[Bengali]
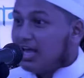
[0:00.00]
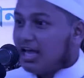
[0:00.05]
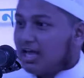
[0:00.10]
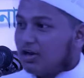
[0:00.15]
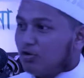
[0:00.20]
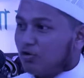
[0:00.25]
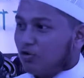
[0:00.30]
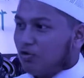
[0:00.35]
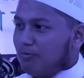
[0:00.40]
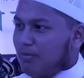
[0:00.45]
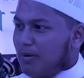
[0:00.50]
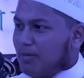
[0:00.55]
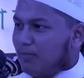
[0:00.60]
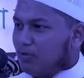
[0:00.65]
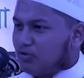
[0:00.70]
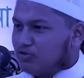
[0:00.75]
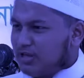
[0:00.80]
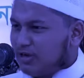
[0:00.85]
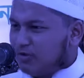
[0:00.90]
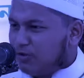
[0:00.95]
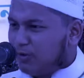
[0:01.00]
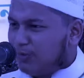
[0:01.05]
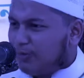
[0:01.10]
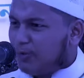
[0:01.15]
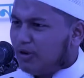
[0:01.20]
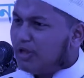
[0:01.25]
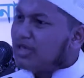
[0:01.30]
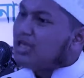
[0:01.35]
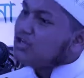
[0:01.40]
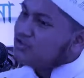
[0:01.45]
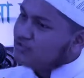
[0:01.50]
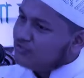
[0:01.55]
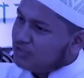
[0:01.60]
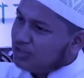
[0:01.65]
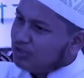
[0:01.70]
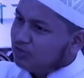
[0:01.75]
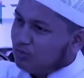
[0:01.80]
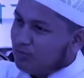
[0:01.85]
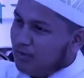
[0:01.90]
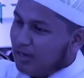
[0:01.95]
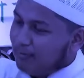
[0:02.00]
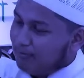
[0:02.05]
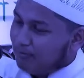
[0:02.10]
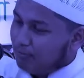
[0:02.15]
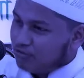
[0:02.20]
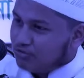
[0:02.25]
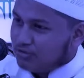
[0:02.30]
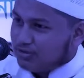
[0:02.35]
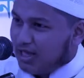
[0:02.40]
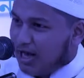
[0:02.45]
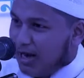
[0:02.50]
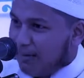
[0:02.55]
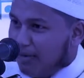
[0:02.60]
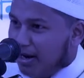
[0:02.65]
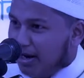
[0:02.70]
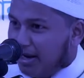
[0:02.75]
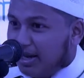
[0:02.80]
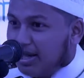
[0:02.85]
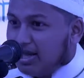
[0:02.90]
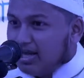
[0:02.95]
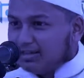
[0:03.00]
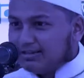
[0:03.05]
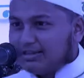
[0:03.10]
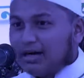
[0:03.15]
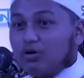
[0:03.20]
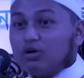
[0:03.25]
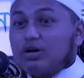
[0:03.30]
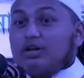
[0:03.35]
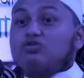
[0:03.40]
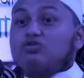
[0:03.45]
এরকমভাবে বুঝানোর পরে যদি তোমার বুঝ না মানে তাহলে